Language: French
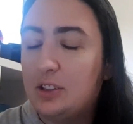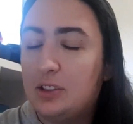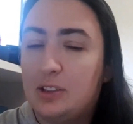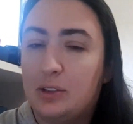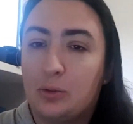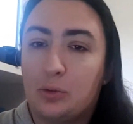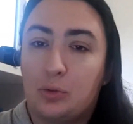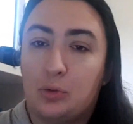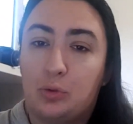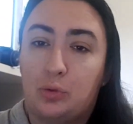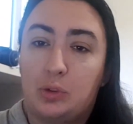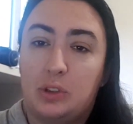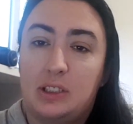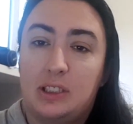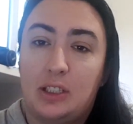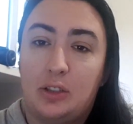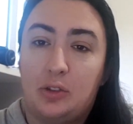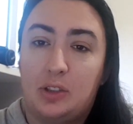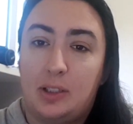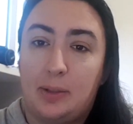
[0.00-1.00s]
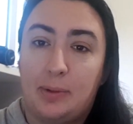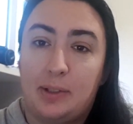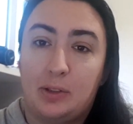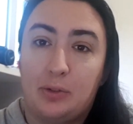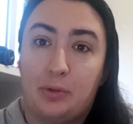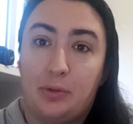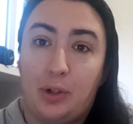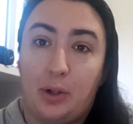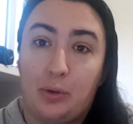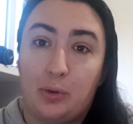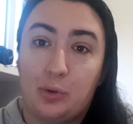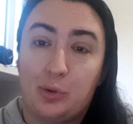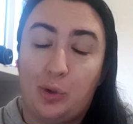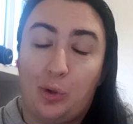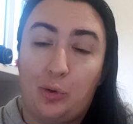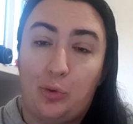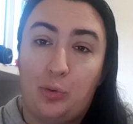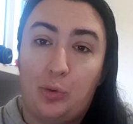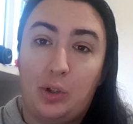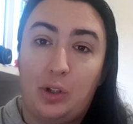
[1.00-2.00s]
Donc je vous disais, je sais pas si on fait
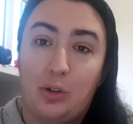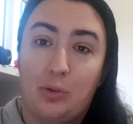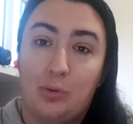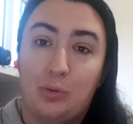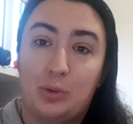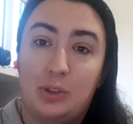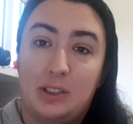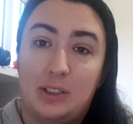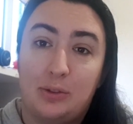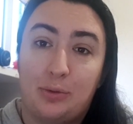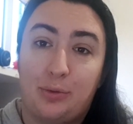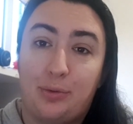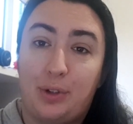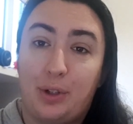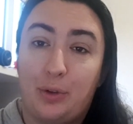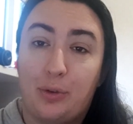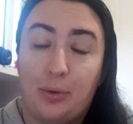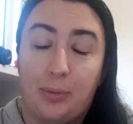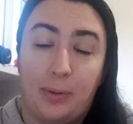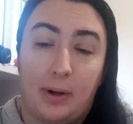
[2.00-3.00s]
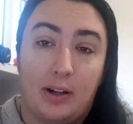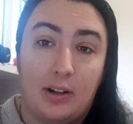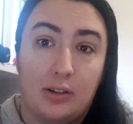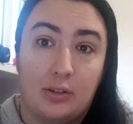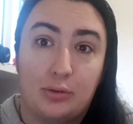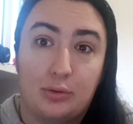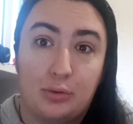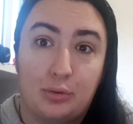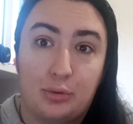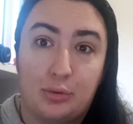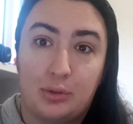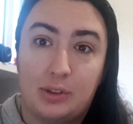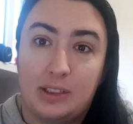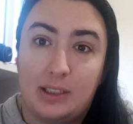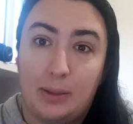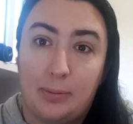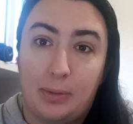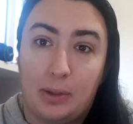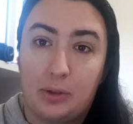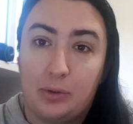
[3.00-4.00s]
aujourd'hui ou si on fait demain. Je
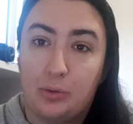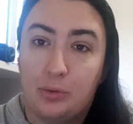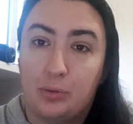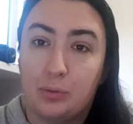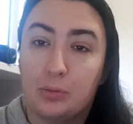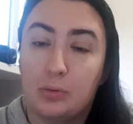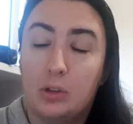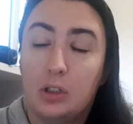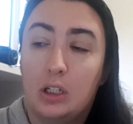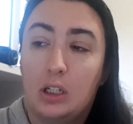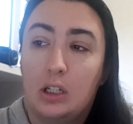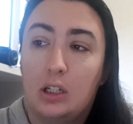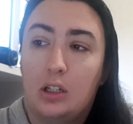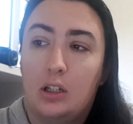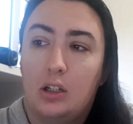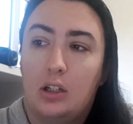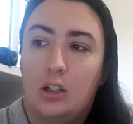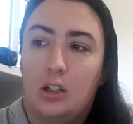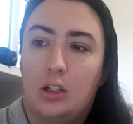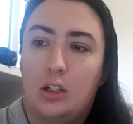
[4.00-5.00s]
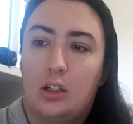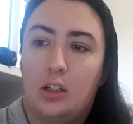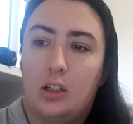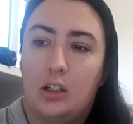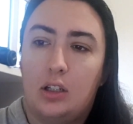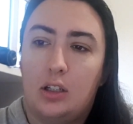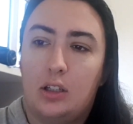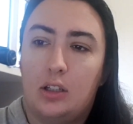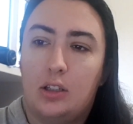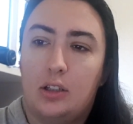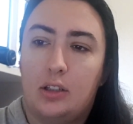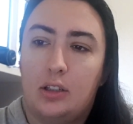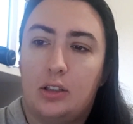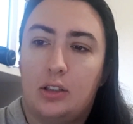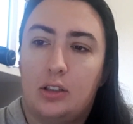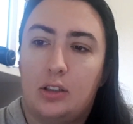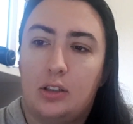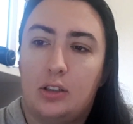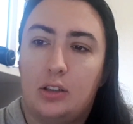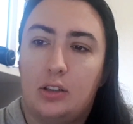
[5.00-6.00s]
sais pas du tout.
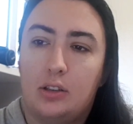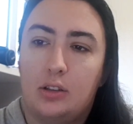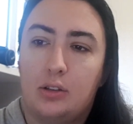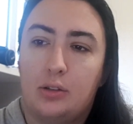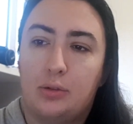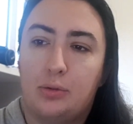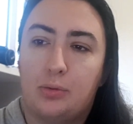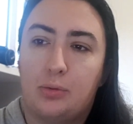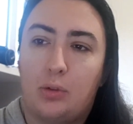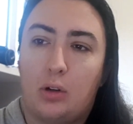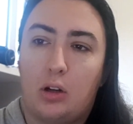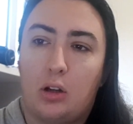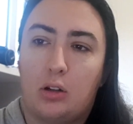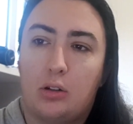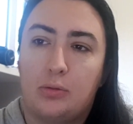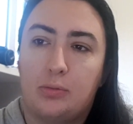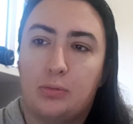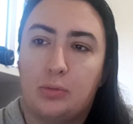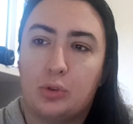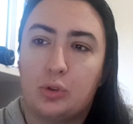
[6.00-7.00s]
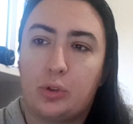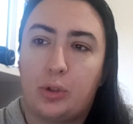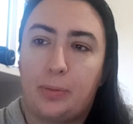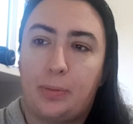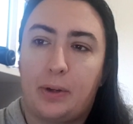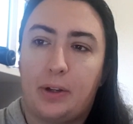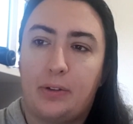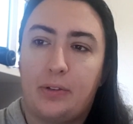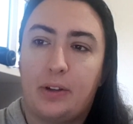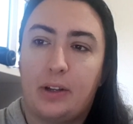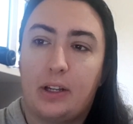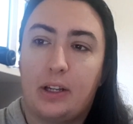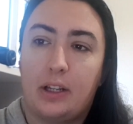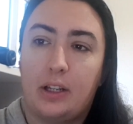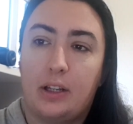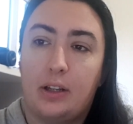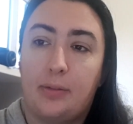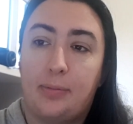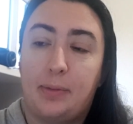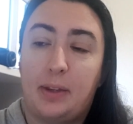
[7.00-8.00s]
Euh, voilà. Moi j'aurais
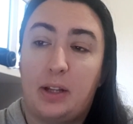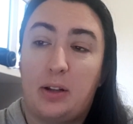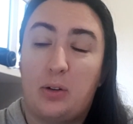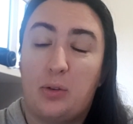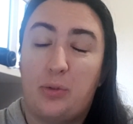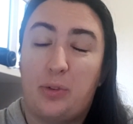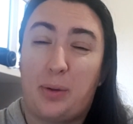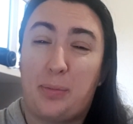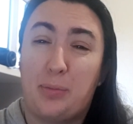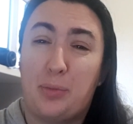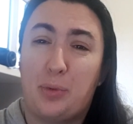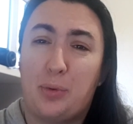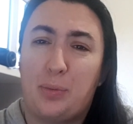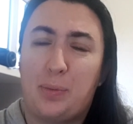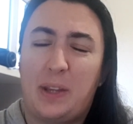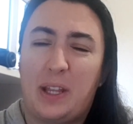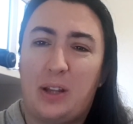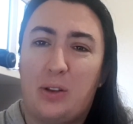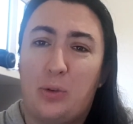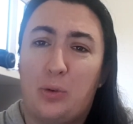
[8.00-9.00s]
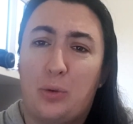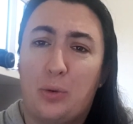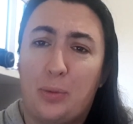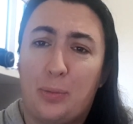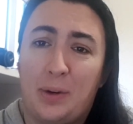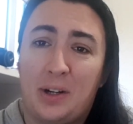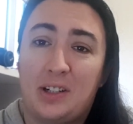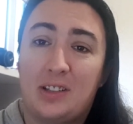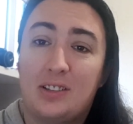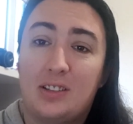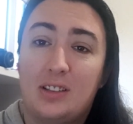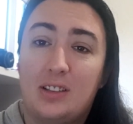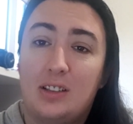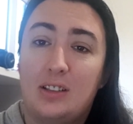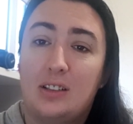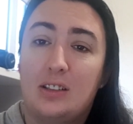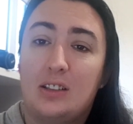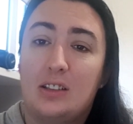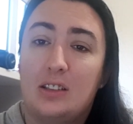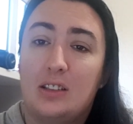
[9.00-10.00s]
préféré peut-être le faire mieux, peut-être demain.
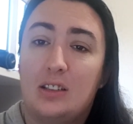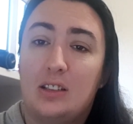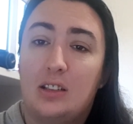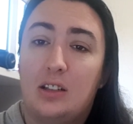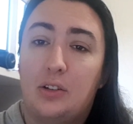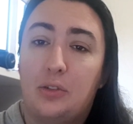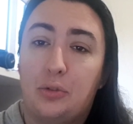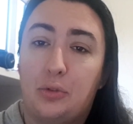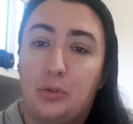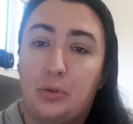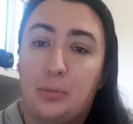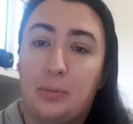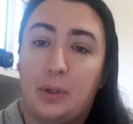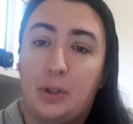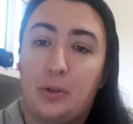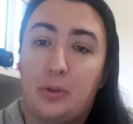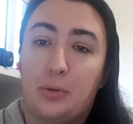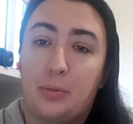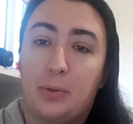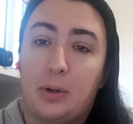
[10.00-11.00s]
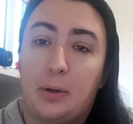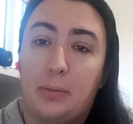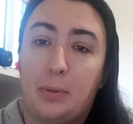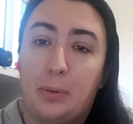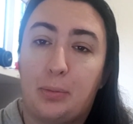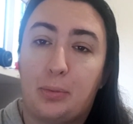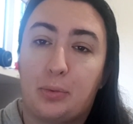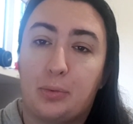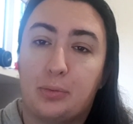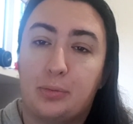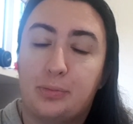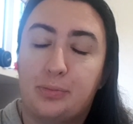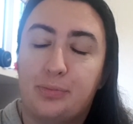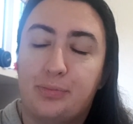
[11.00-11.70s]
Demain, demain, mais bon.